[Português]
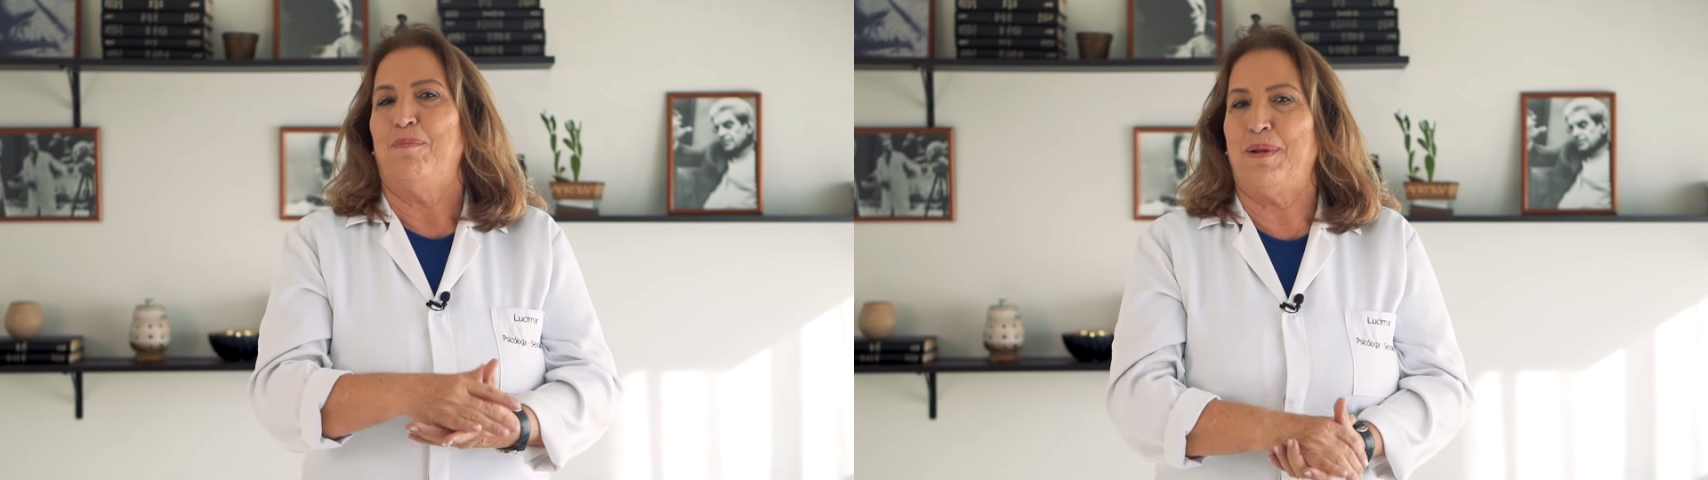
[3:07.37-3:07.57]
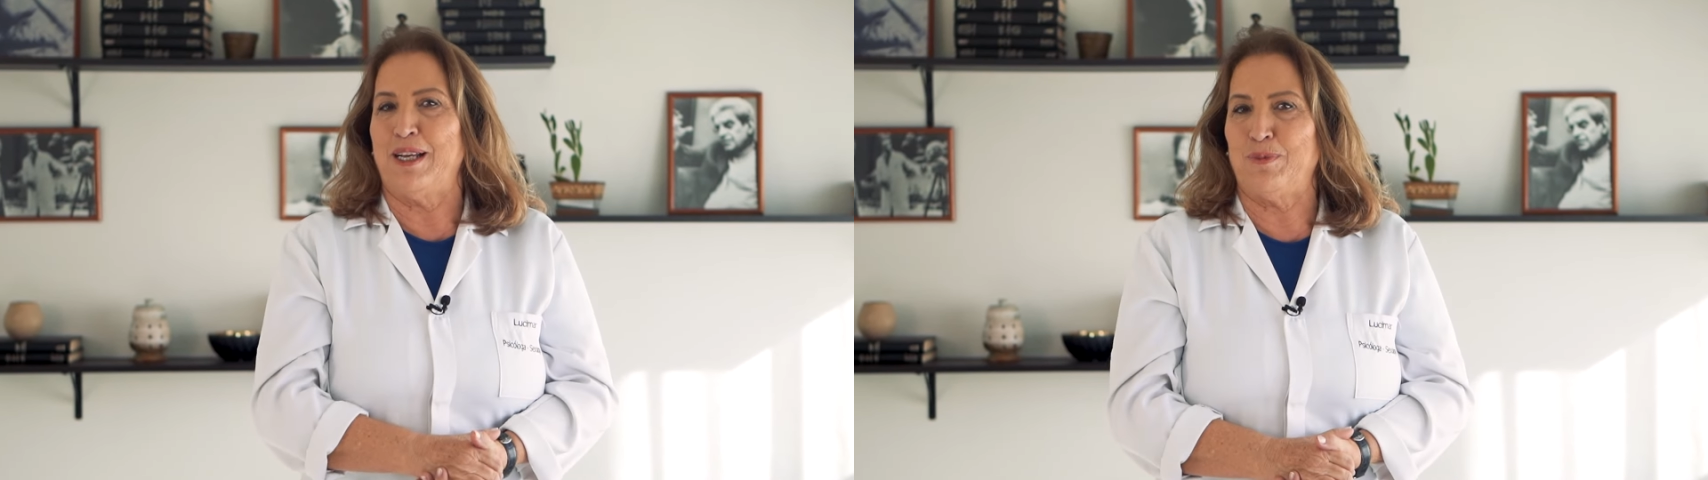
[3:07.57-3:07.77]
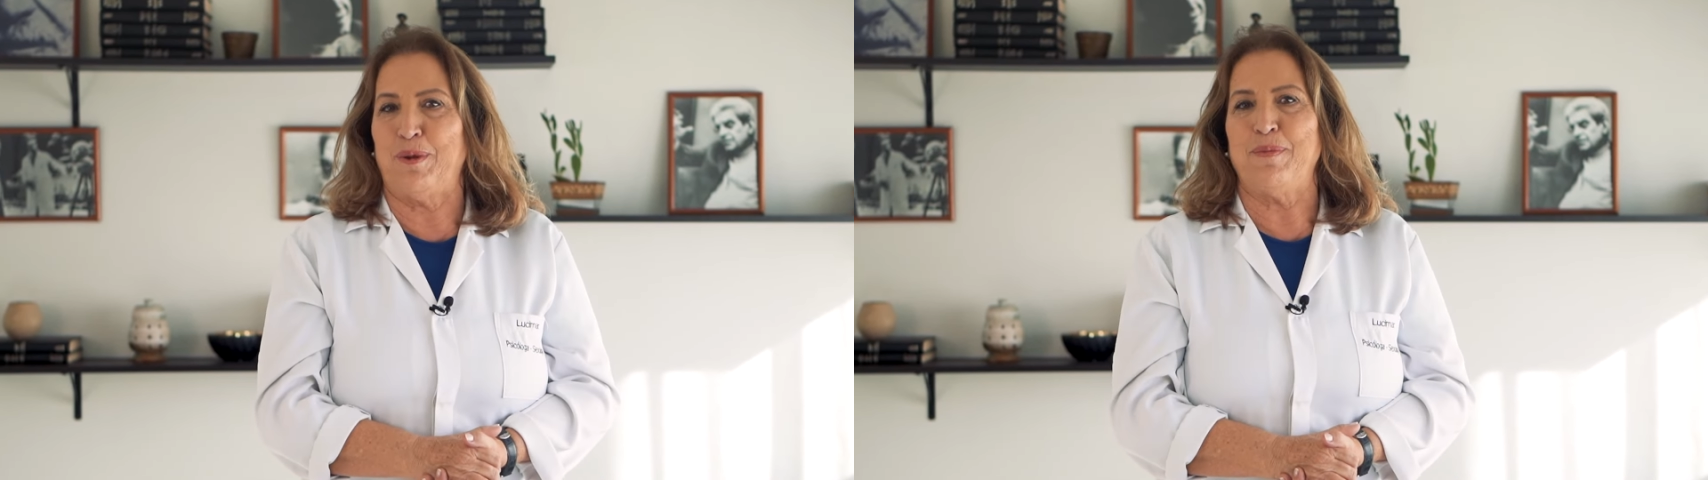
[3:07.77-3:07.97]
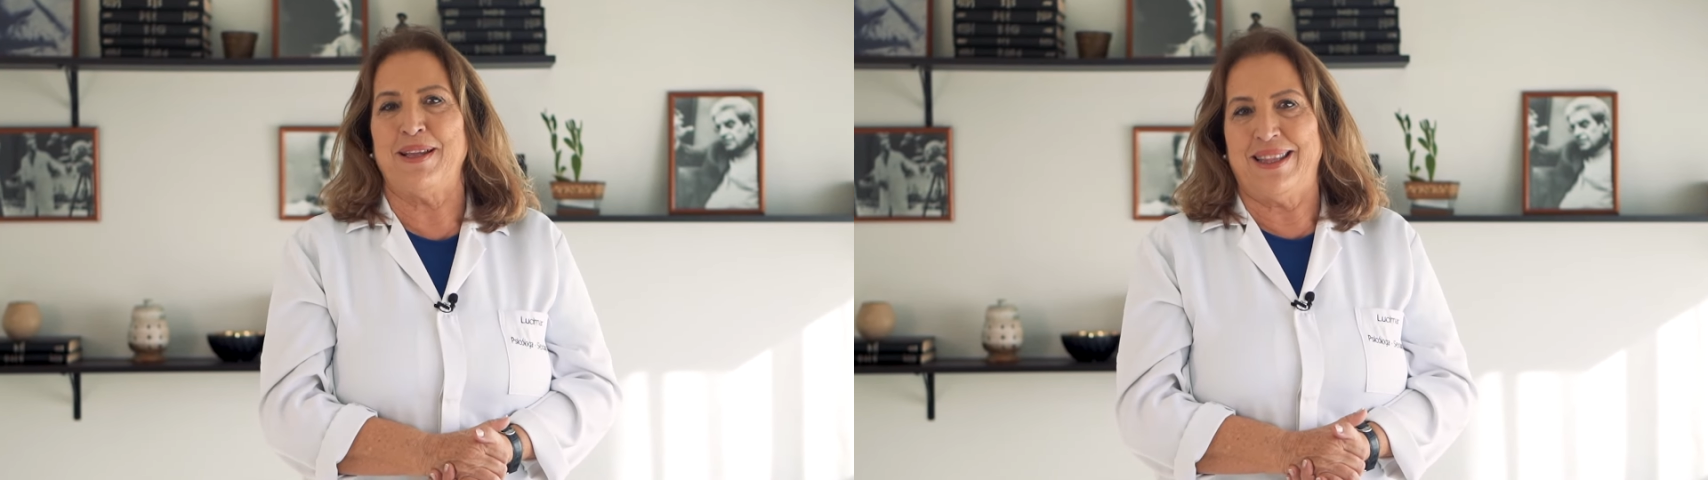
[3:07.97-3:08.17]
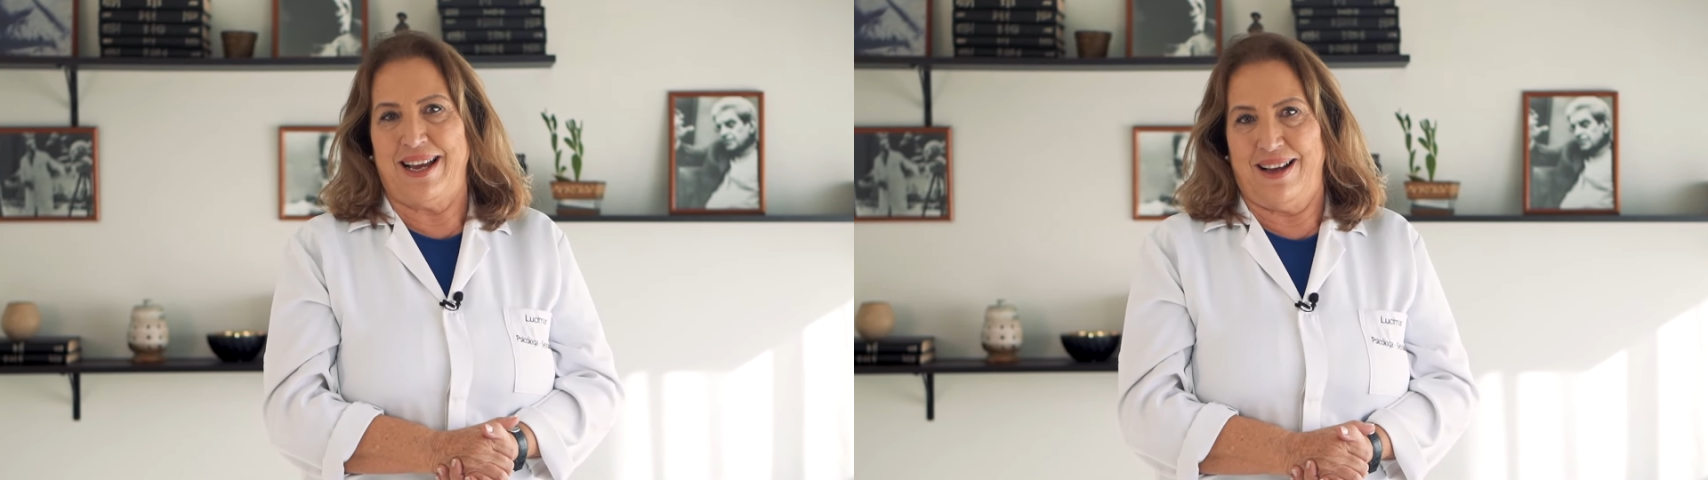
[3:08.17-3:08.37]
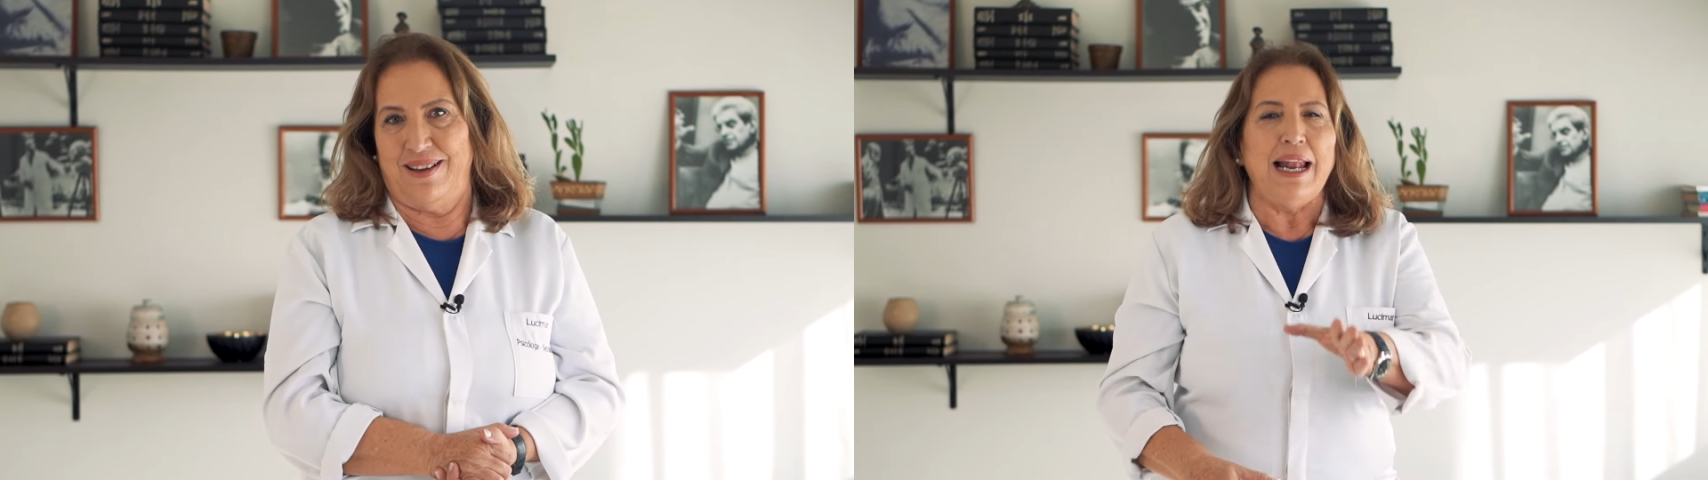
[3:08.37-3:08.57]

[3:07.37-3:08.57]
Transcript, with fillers: para experimentar.